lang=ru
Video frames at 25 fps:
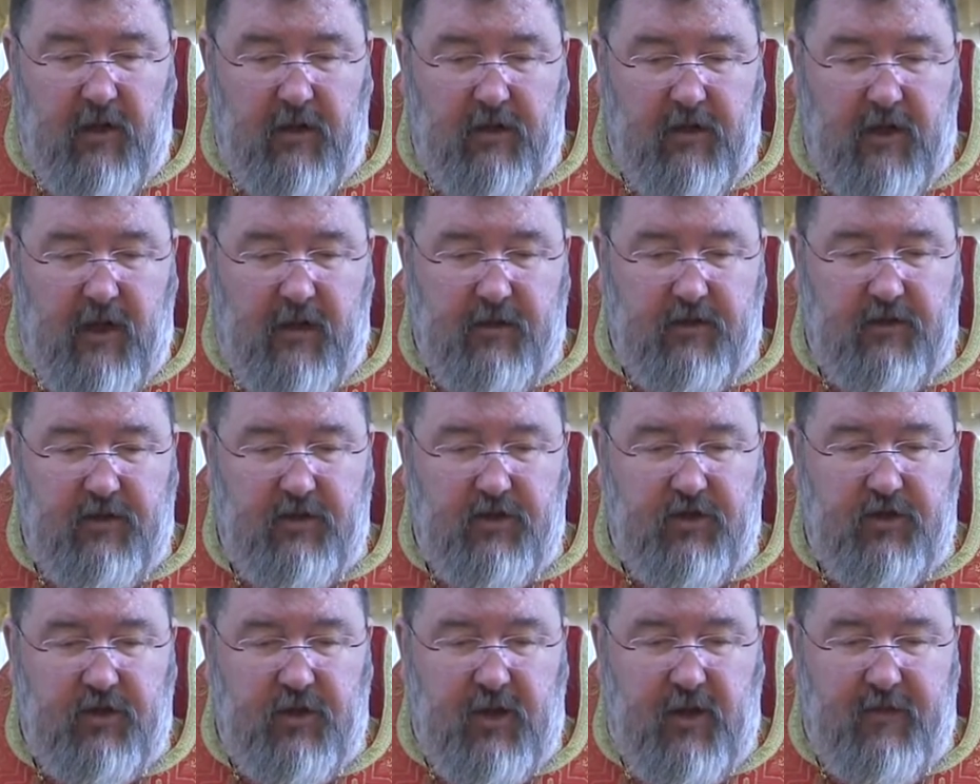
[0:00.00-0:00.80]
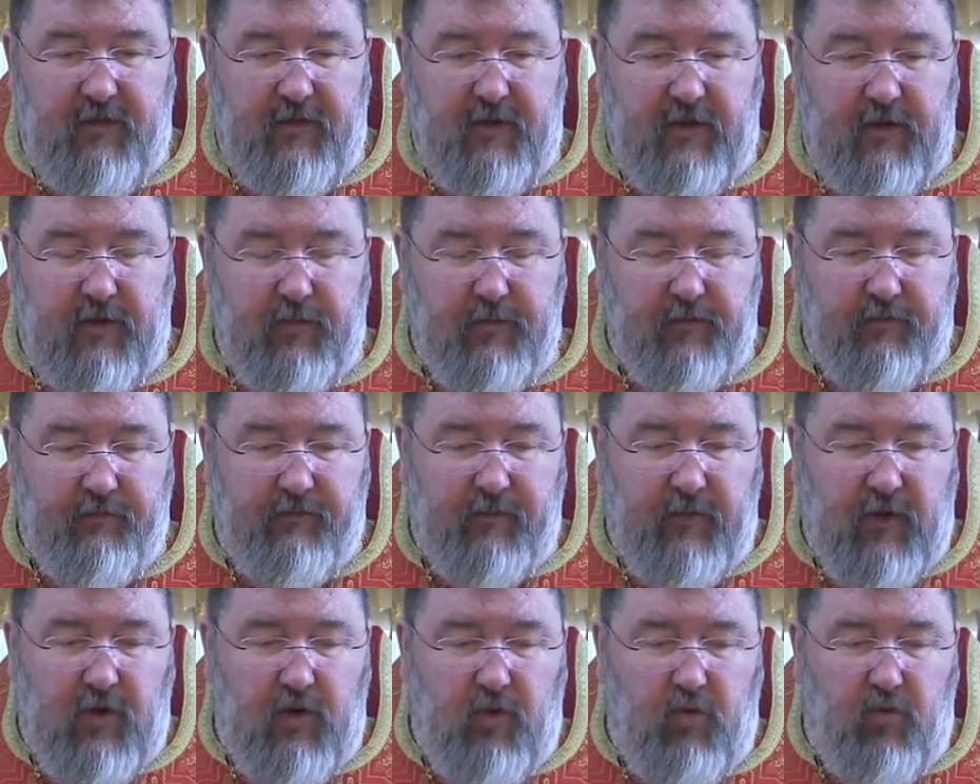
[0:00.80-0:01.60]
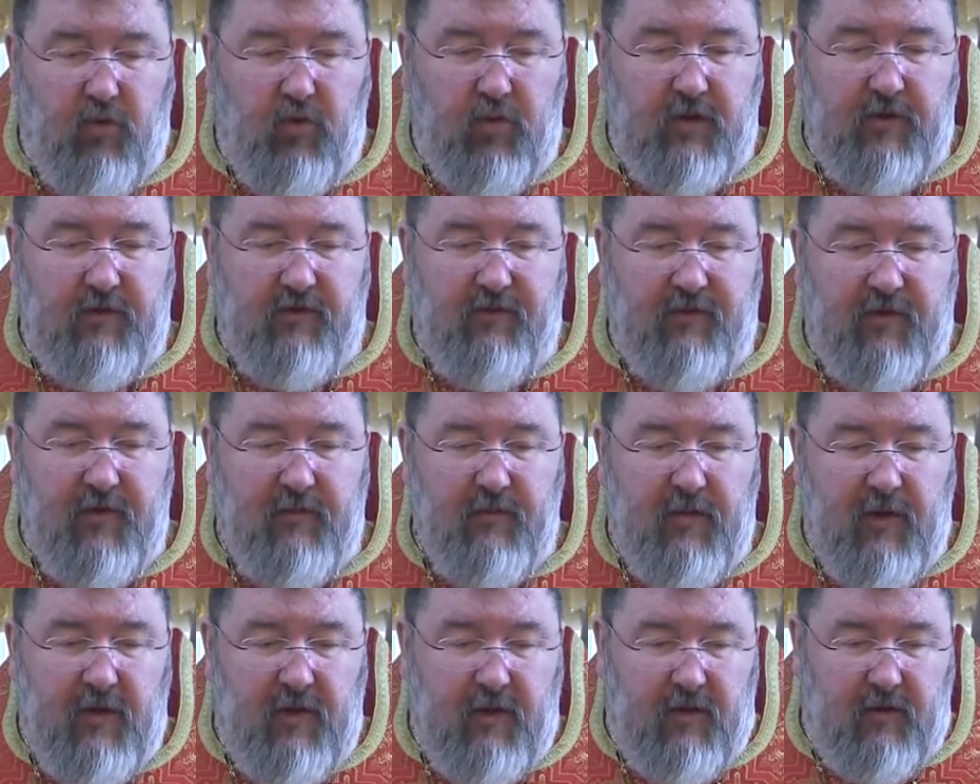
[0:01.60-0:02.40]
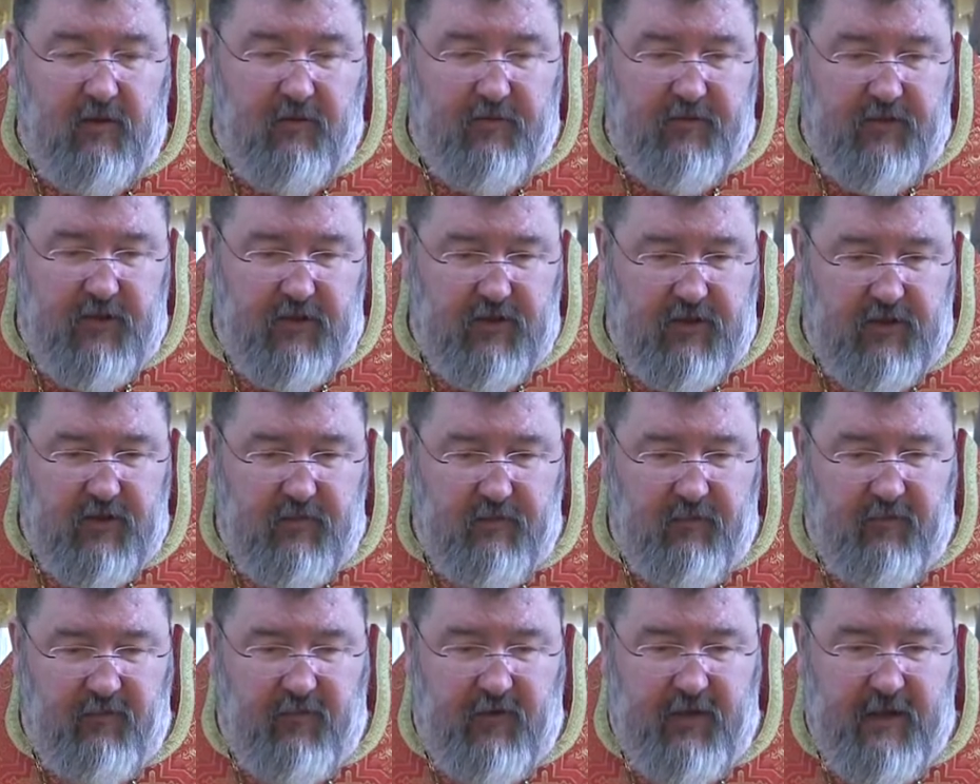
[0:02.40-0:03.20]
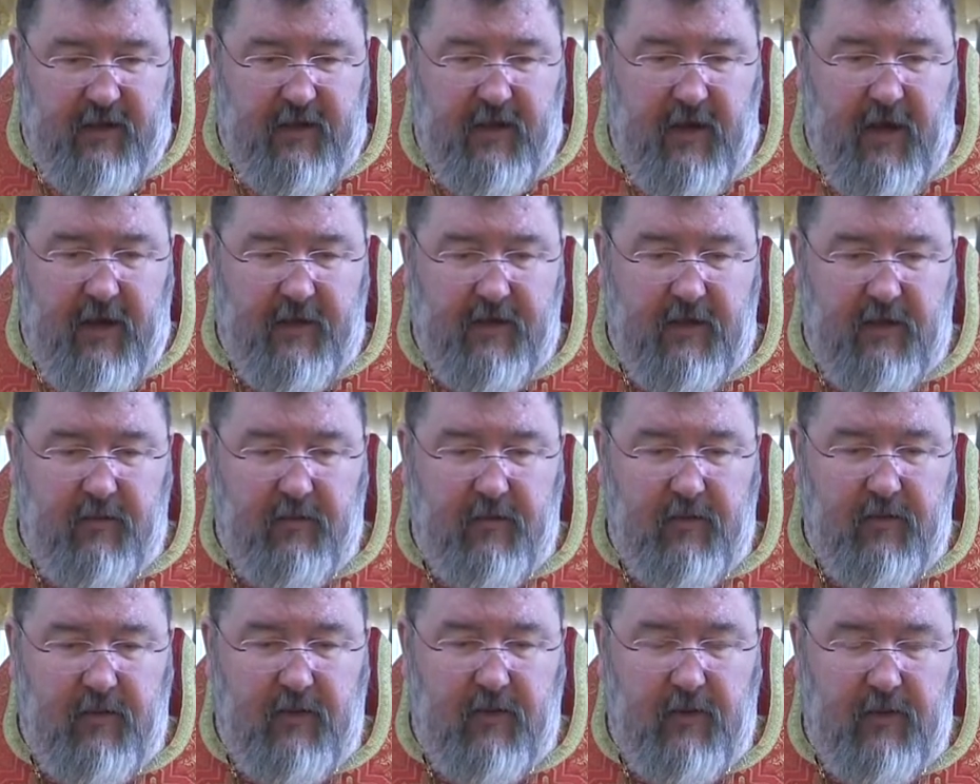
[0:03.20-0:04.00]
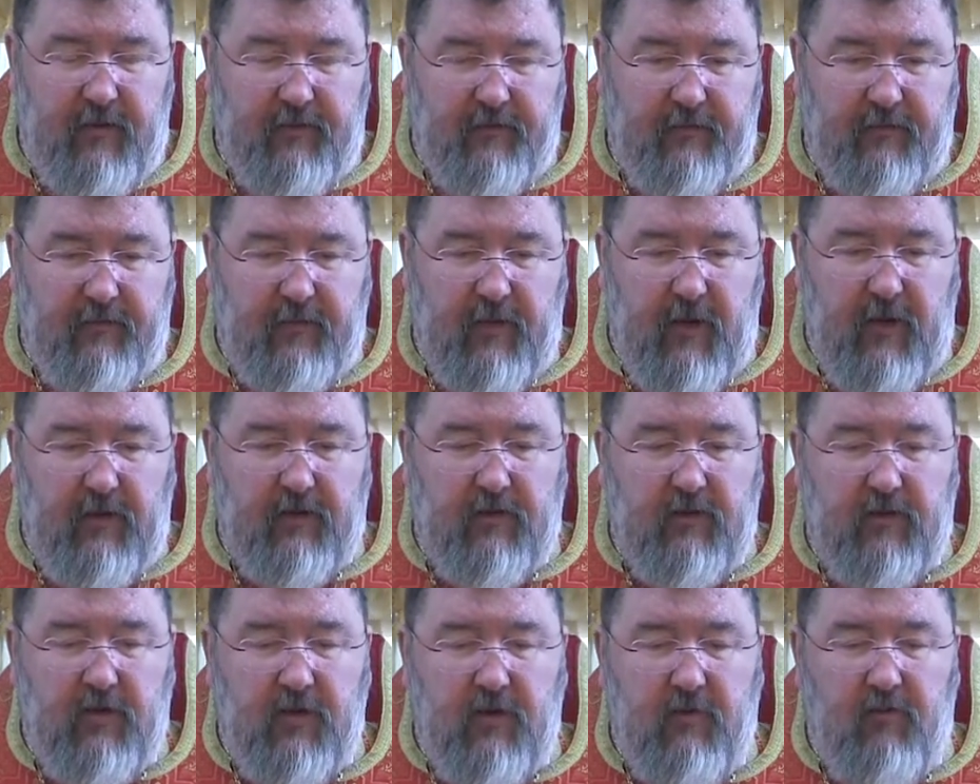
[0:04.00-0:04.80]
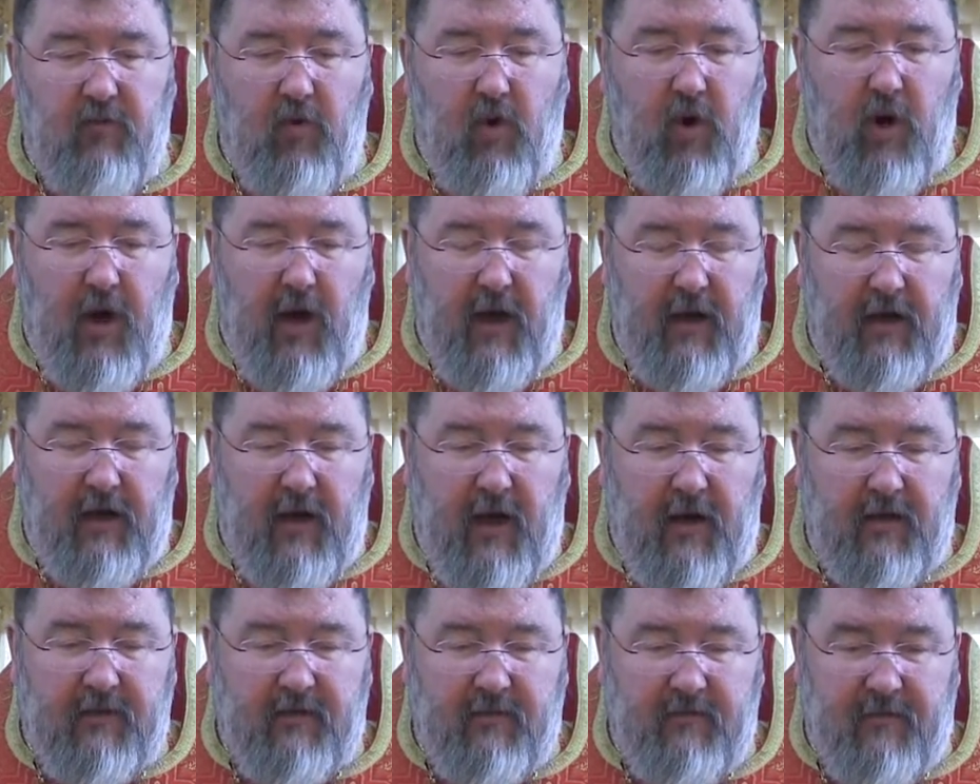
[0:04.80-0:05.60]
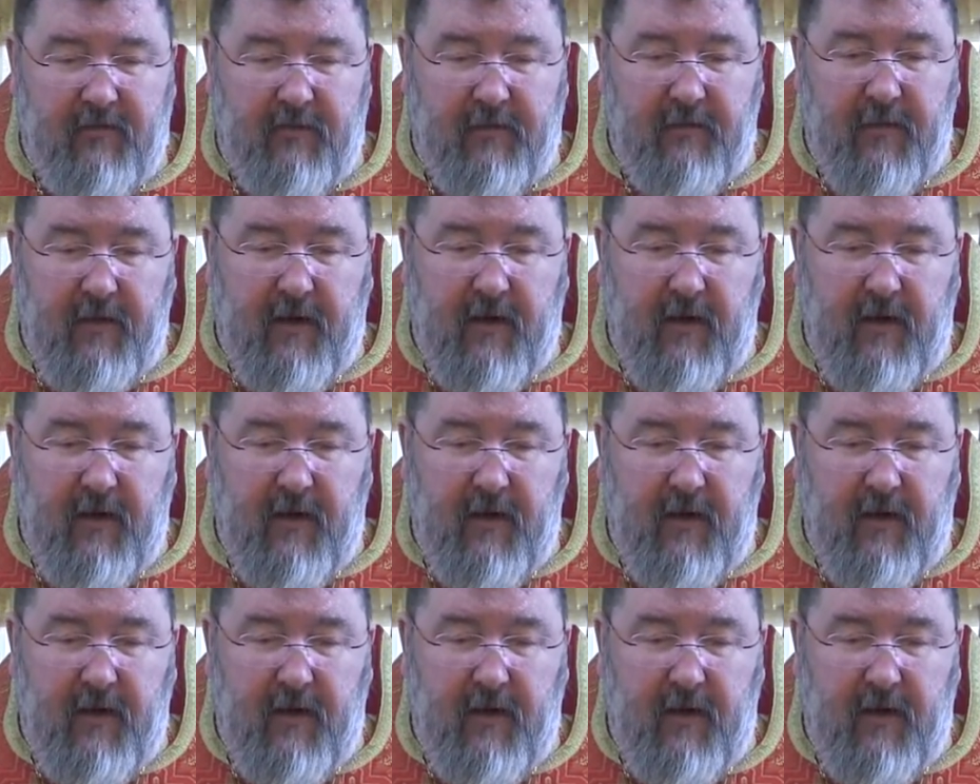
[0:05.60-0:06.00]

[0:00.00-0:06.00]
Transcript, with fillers: Каждый человек уязвим внешним влиянием, на него оказываем.